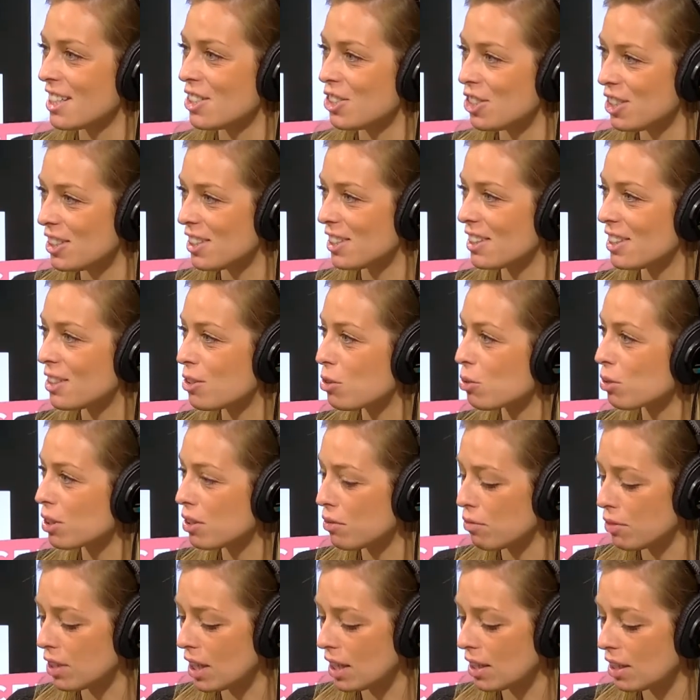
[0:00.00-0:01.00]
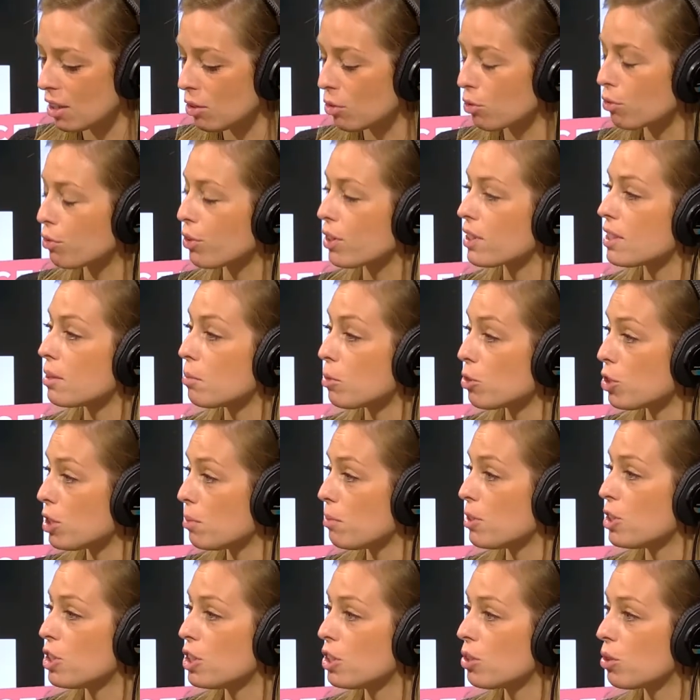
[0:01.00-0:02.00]
j'ai des questions qui me viennent et donc forcément
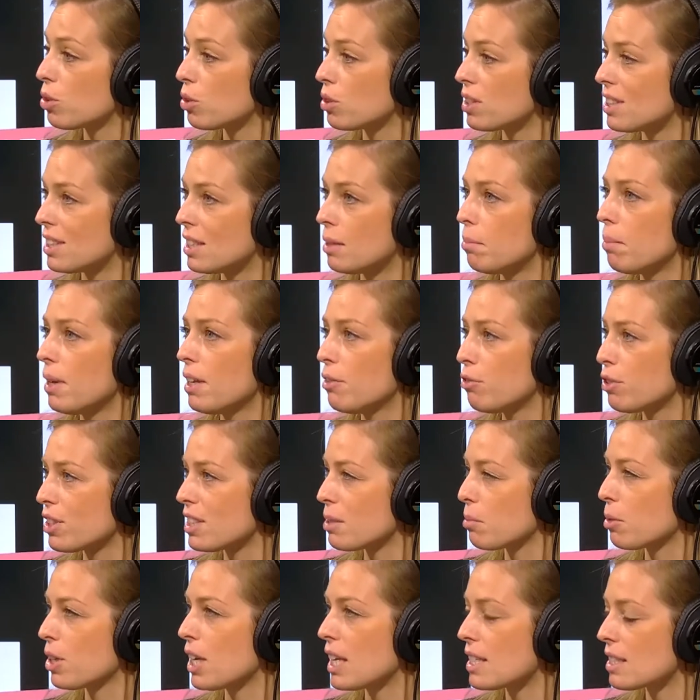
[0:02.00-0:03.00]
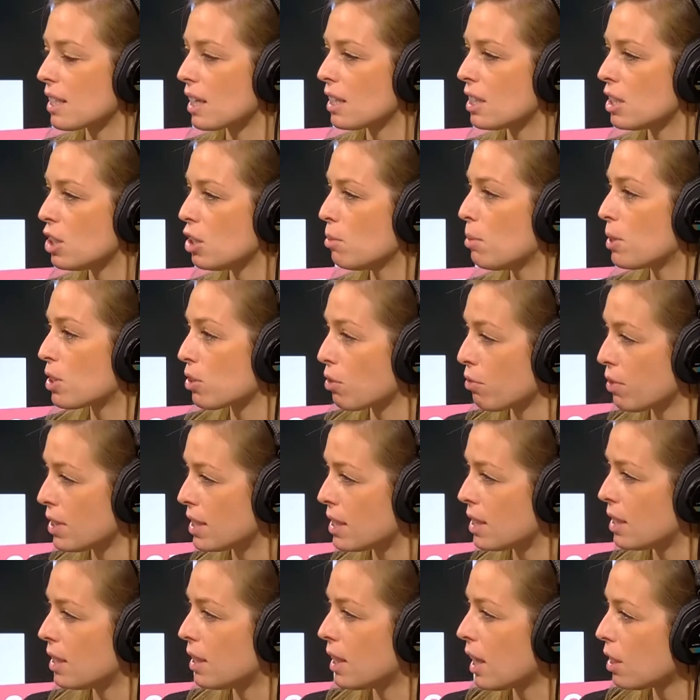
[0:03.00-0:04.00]
j'imagine que c'est pas forcément de la stratégie parce qu'en
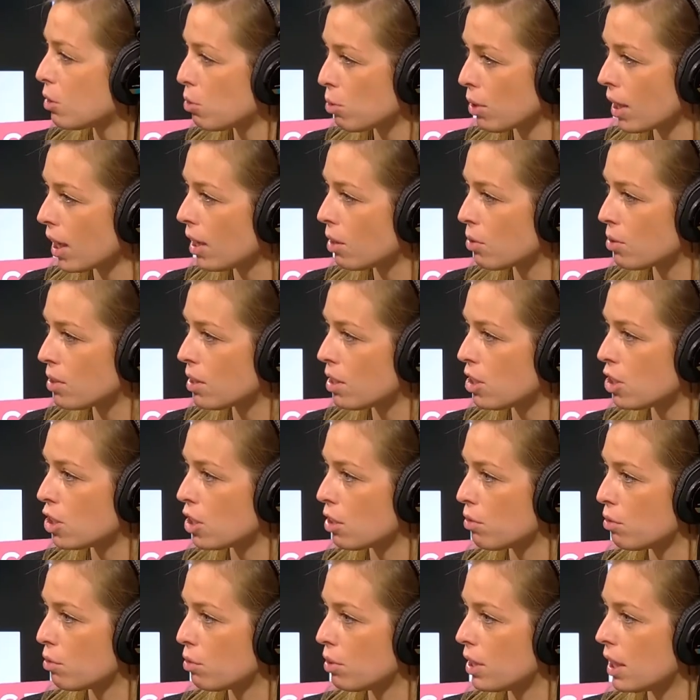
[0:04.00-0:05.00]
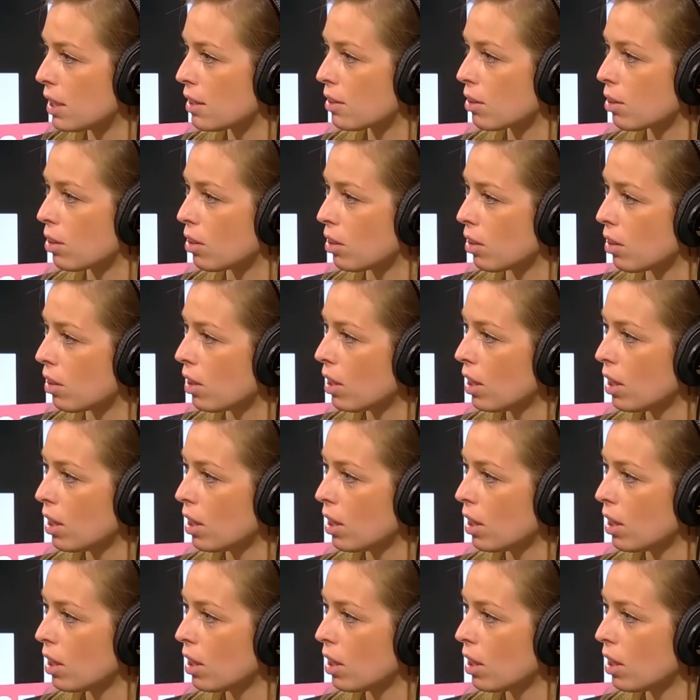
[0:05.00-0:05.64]
fait c'est naturel aussi chez vous d'être euh,